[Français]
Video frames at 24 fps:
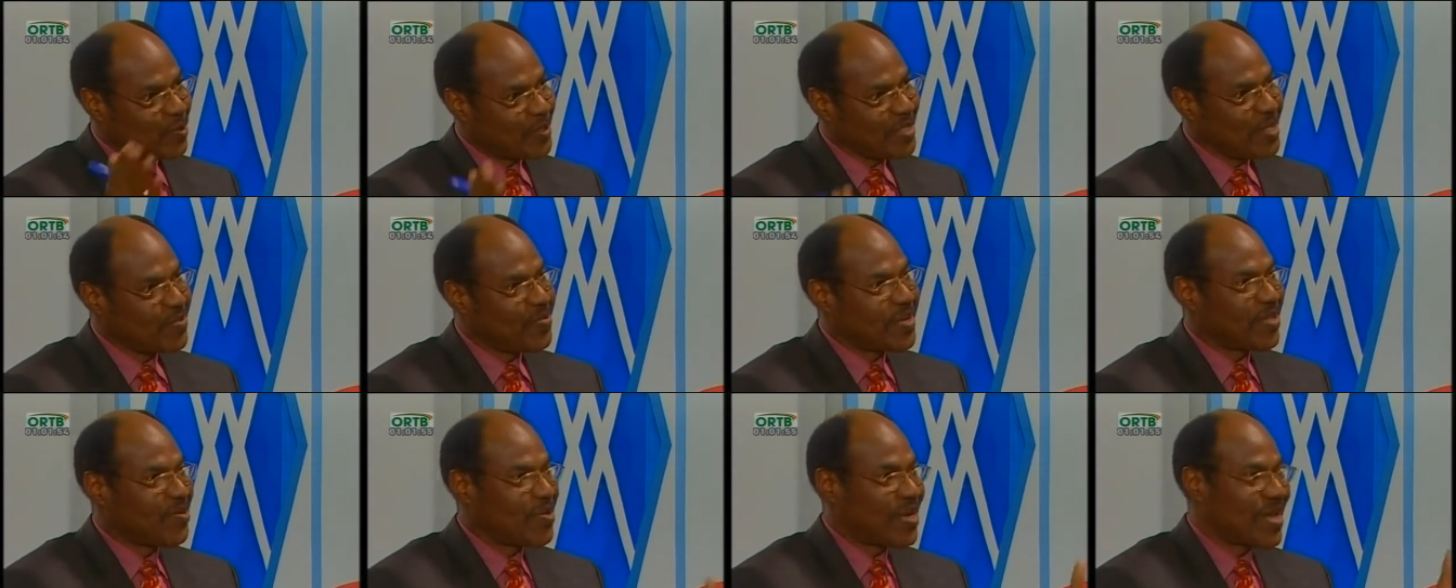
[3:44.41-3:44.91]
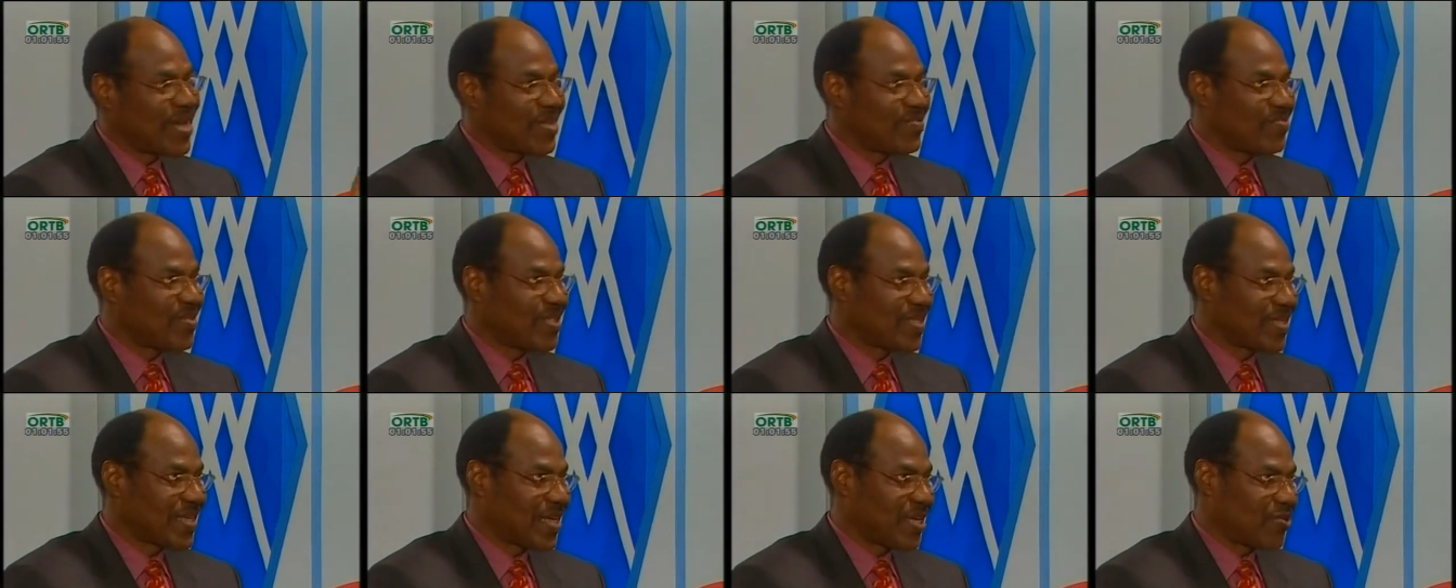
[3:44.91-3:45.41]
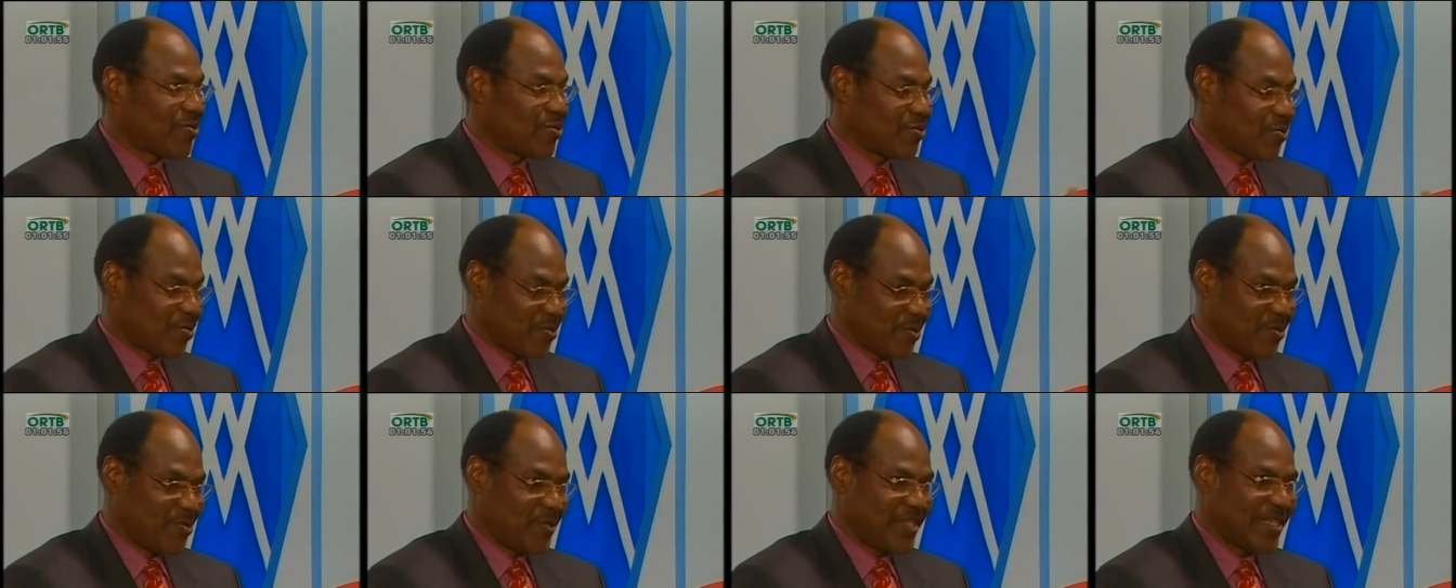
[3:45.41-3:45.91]
aussi bien de l'administration
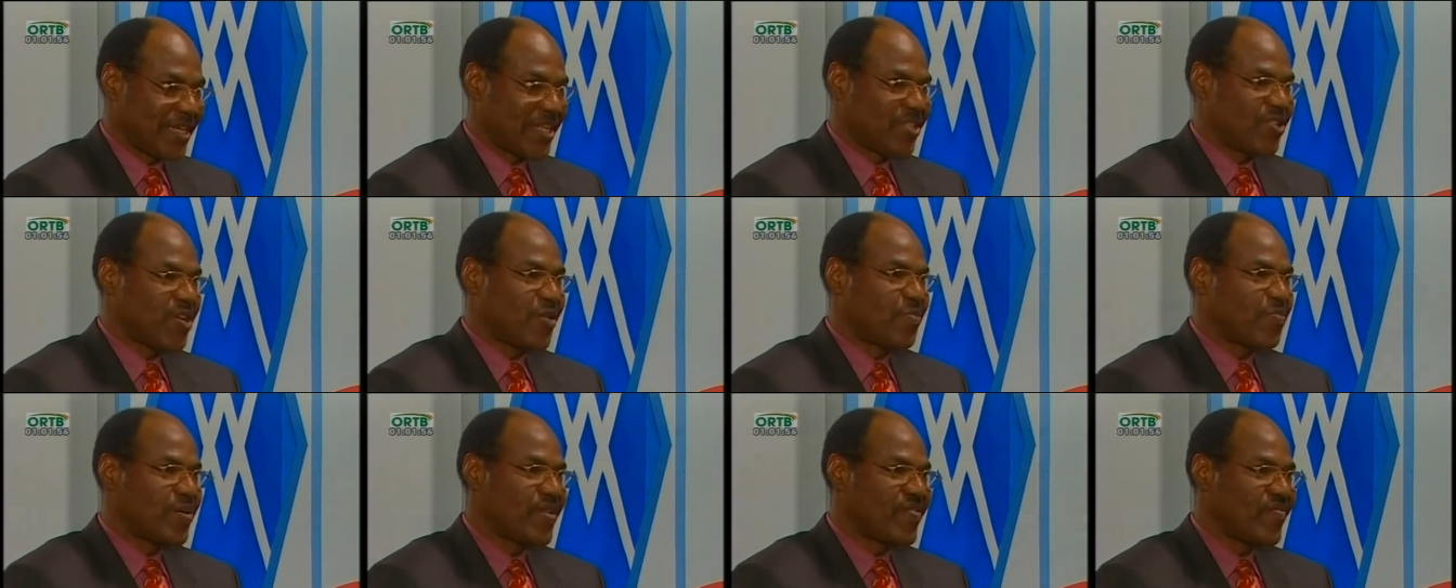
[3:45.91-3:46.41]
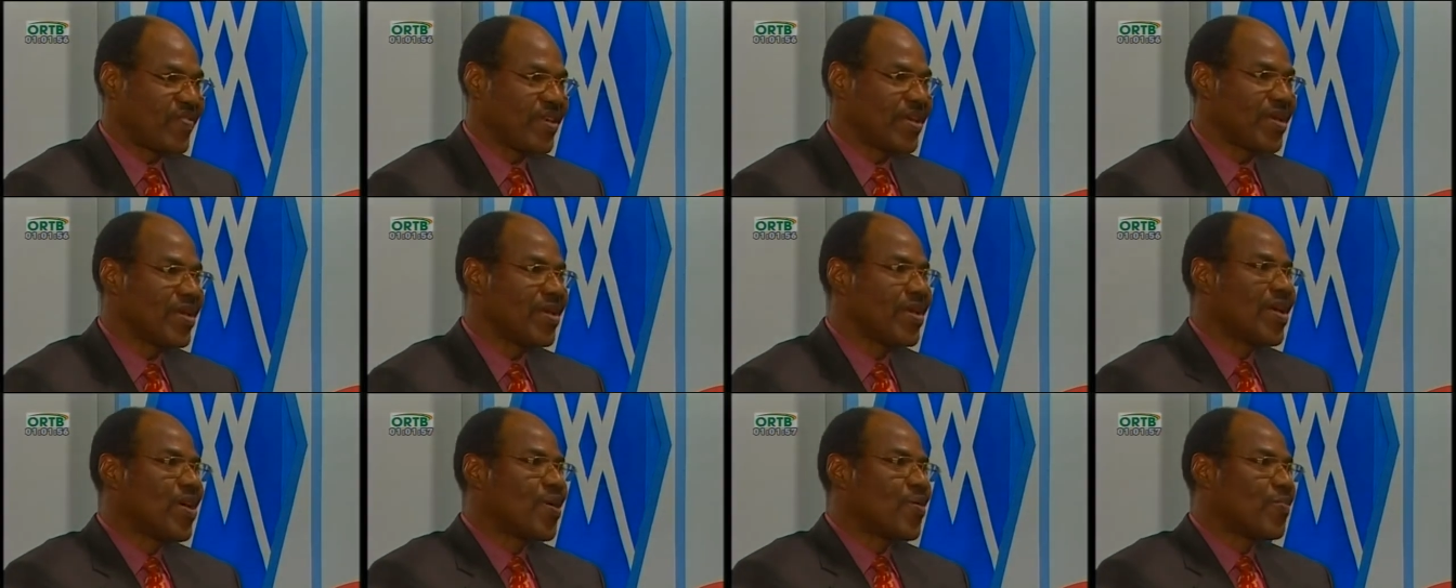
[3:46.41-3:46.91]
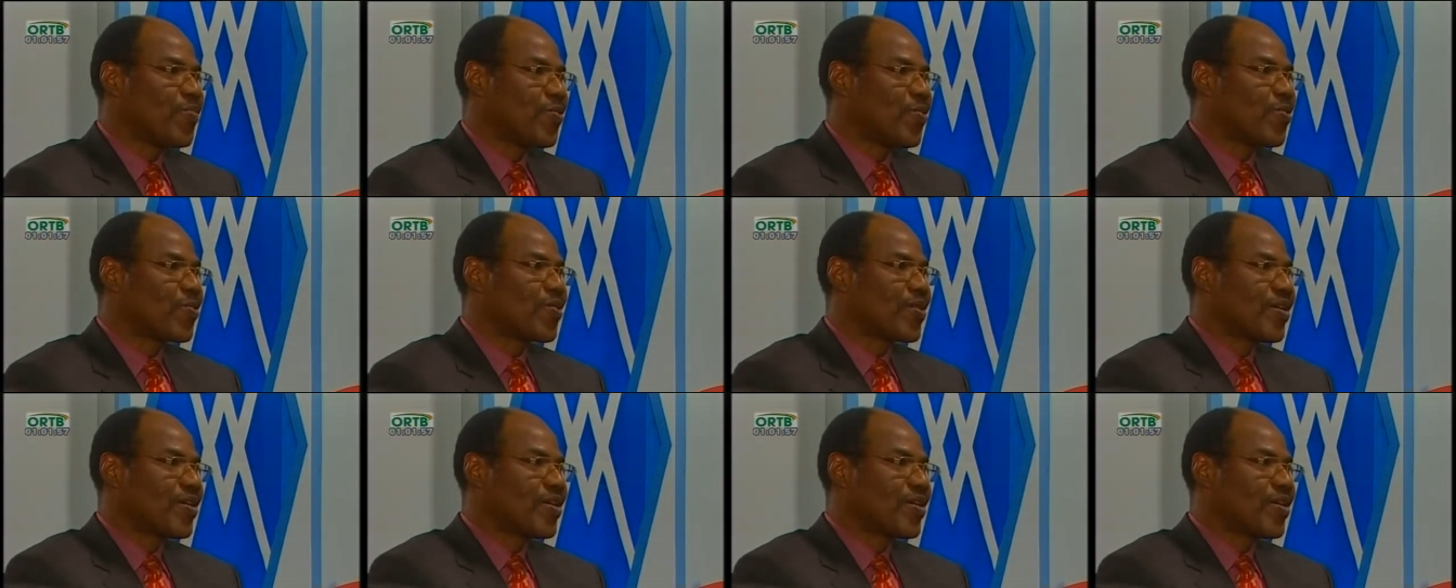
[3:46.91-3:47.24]
que du secteur privé. Je ne sais pas pourquoi, mais